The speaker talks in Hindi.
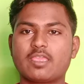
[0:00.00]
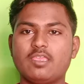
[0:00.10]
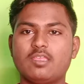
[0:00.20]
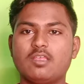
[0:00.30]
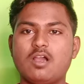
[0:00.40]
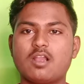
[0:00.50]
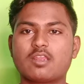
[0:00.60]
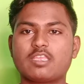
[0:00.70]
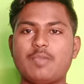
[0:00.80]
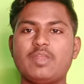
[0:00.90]
की अगर
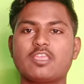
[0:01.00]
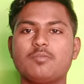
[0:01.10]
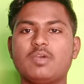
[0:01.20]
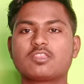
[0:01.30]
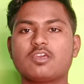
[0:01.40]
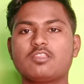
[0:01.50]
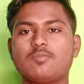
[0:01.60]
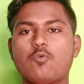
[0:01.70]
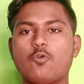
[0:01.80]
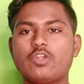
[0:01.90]
कैमरा की बात करते
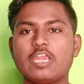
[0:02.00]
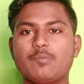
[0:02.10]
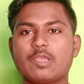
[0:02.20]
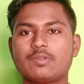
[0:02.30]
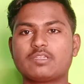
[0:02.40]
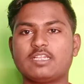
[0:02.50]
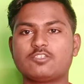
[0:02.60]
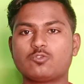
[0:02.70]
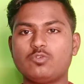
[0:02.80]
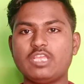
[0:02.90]
हैं फोर्टी एट मेगा पिक्सल
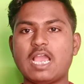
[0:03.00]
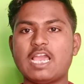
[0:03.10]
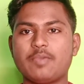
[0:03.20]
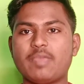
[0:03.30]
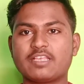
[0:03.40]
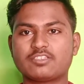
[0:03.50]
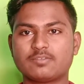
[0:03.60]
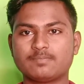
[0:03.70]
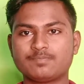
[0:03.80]
सोनी आई एम एक्स